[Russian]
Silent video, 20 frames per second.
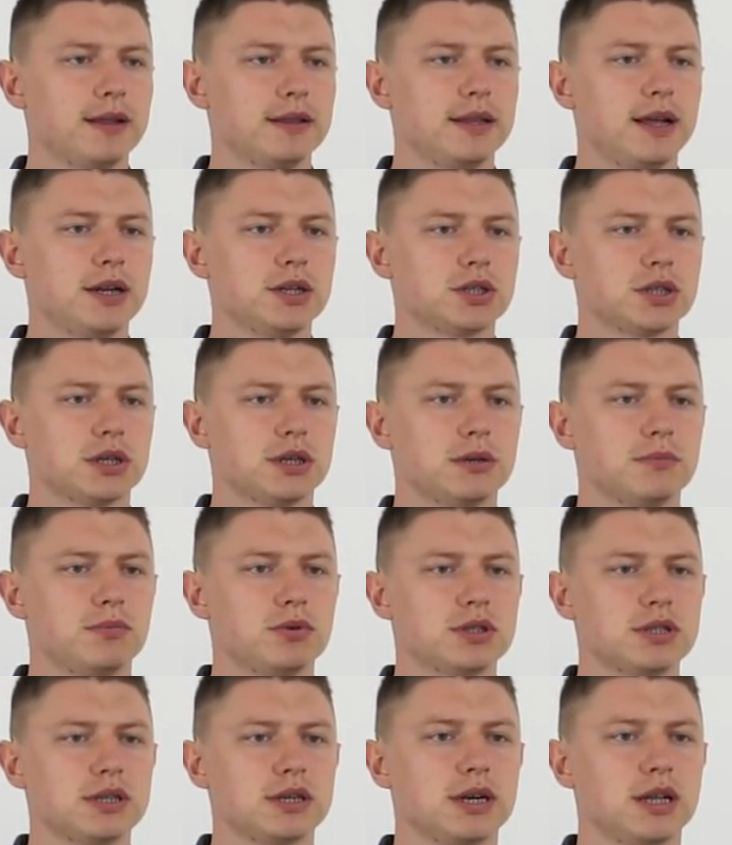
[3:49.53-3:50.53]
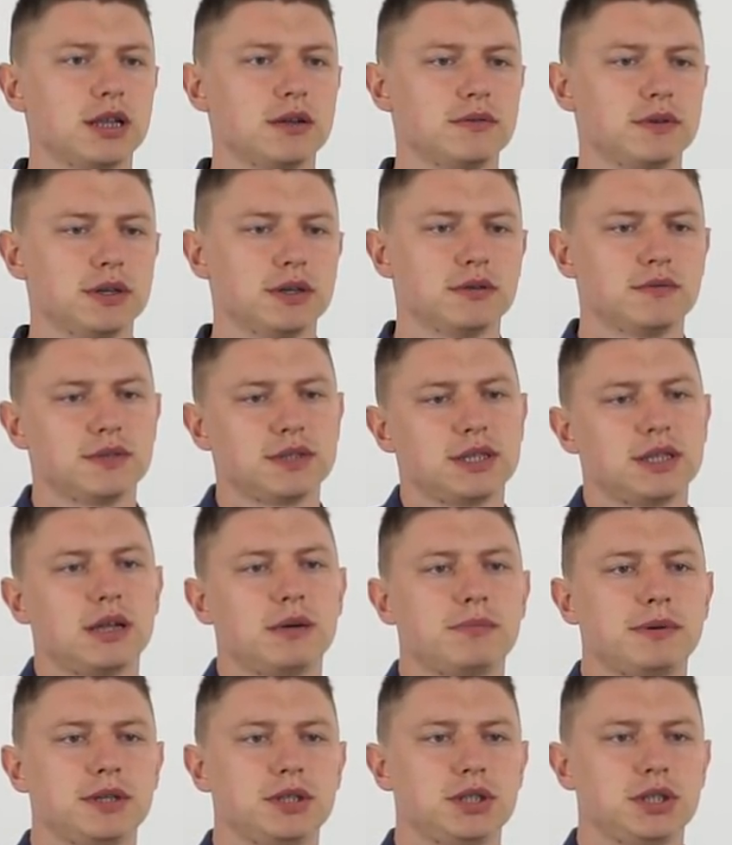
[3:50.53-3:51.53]
Дальше, после головы,
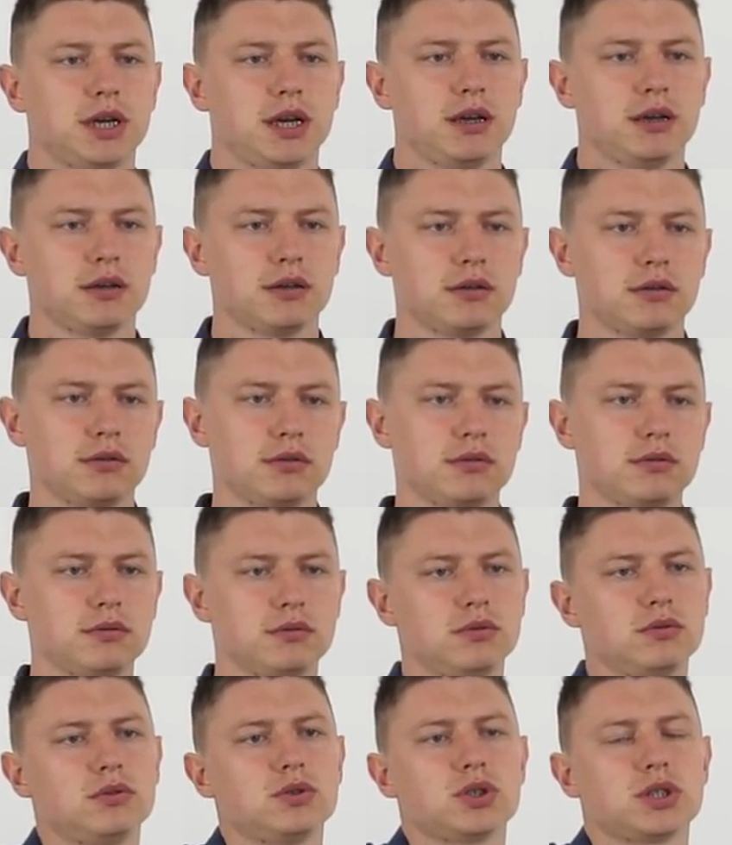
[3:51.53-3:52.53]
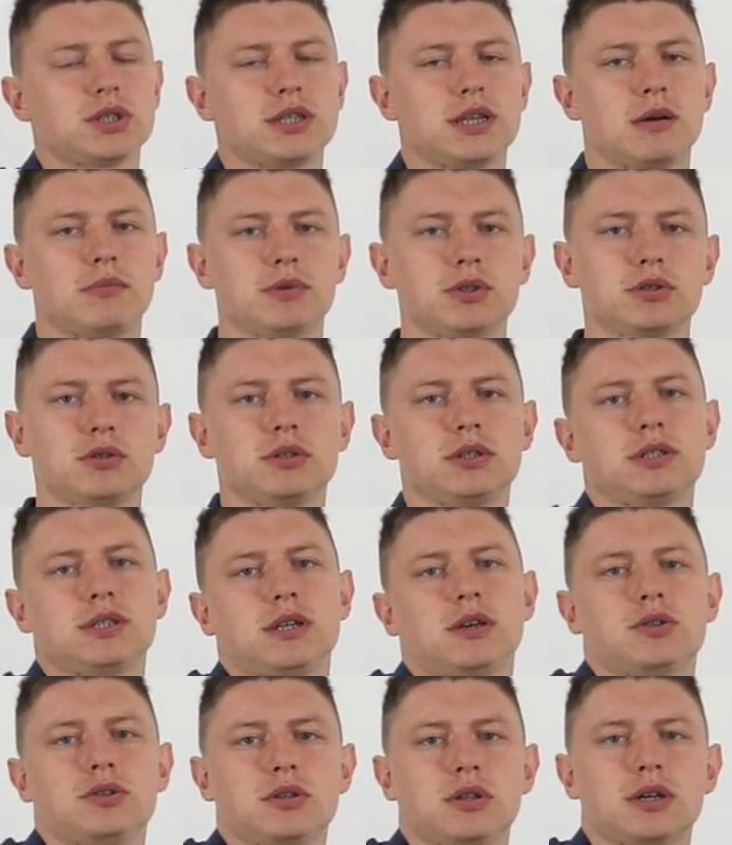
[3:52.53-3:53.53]
высота плечей. Ну, то же самое, что
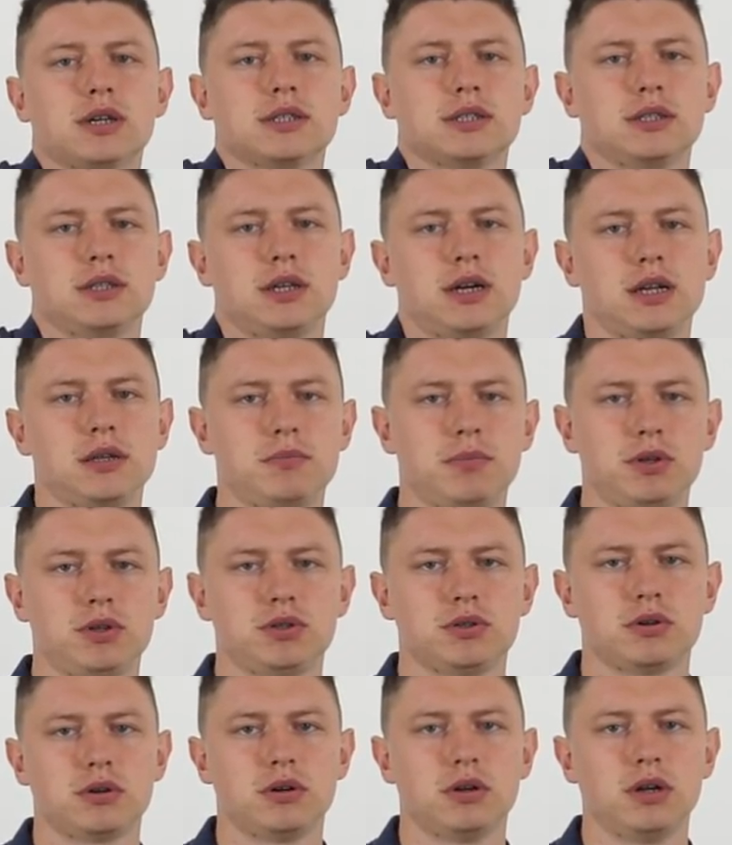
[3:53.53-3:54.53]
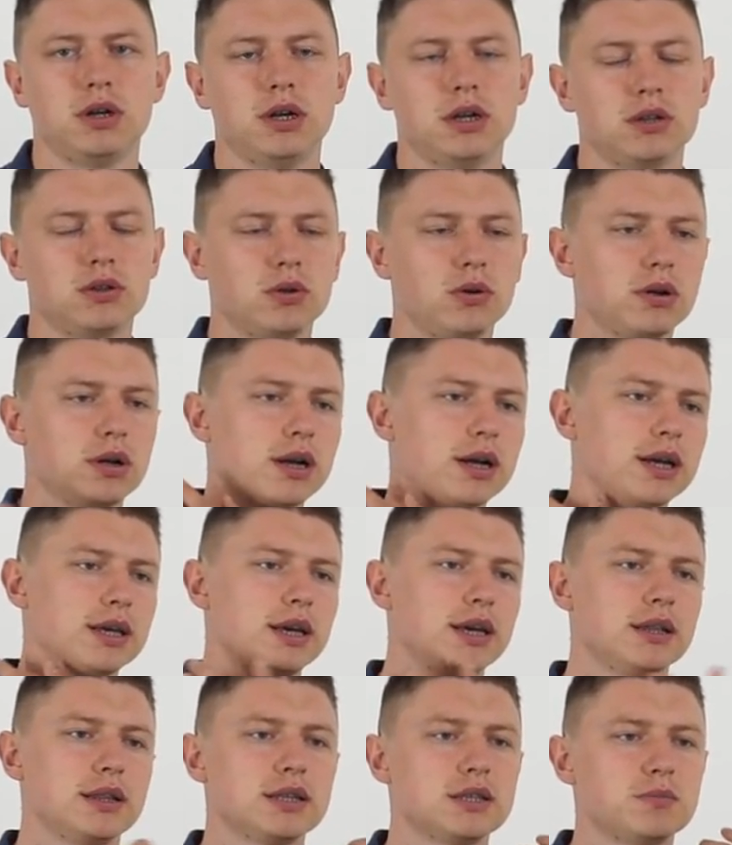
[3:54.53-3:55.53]
заставит человека задирать плечо. Только
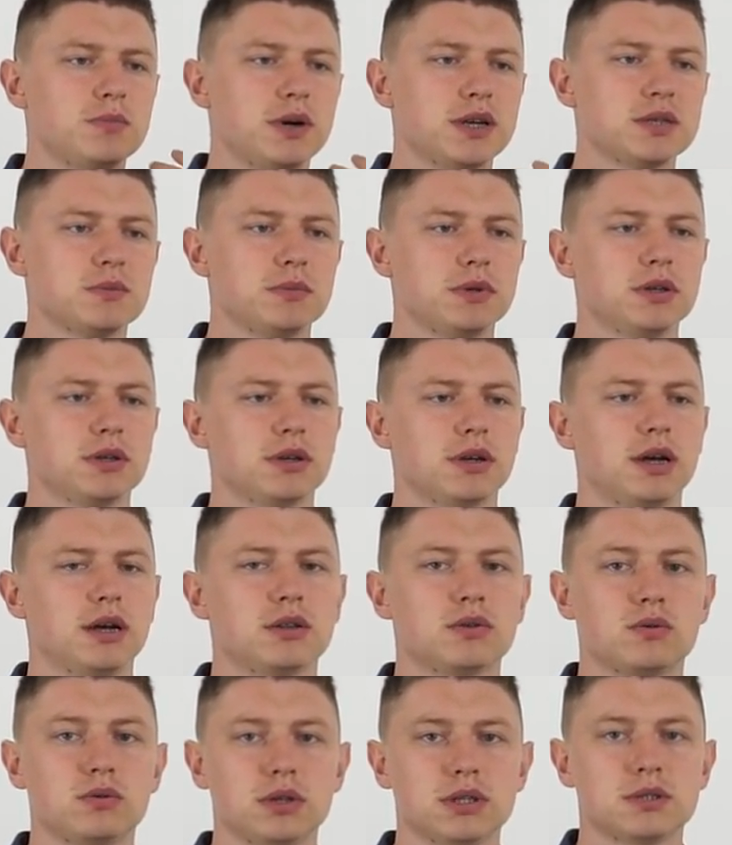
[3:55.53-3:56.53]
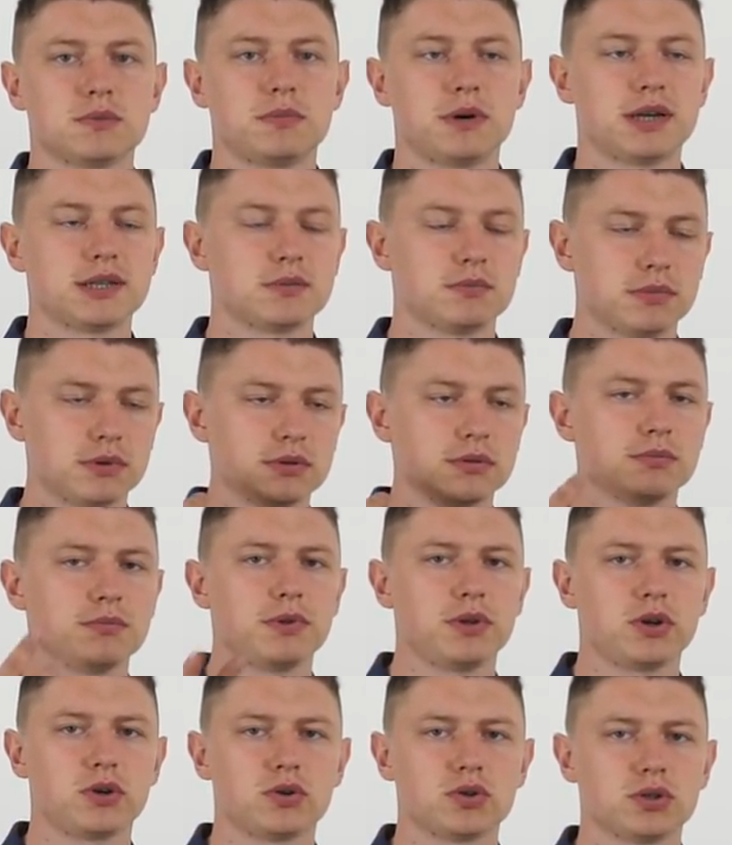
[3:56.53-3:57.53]
какие-то спазмы, а откуда спазмы?
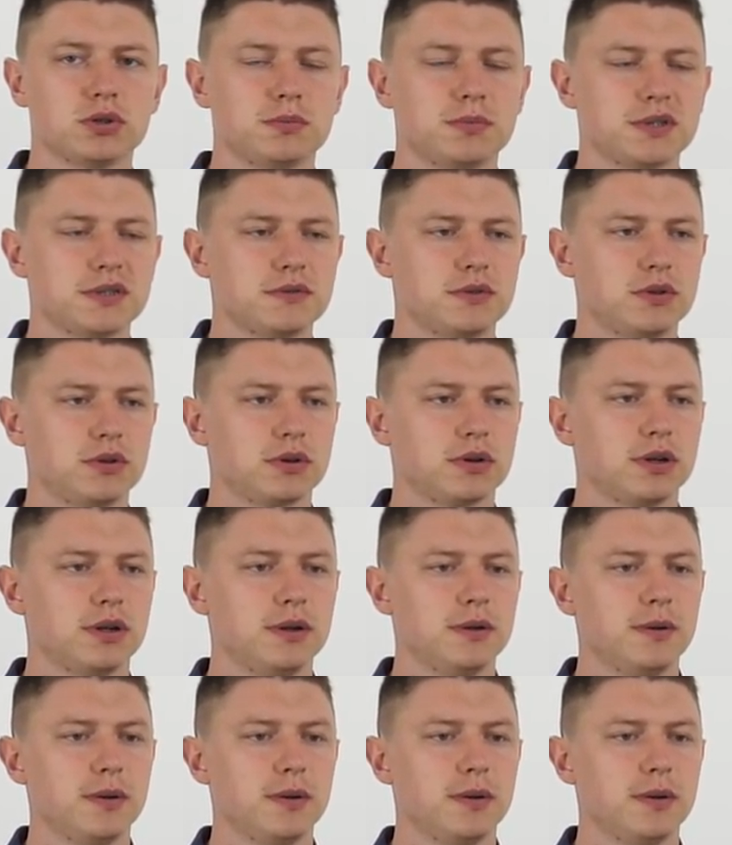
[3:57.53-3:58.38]
Перекошен позвонок.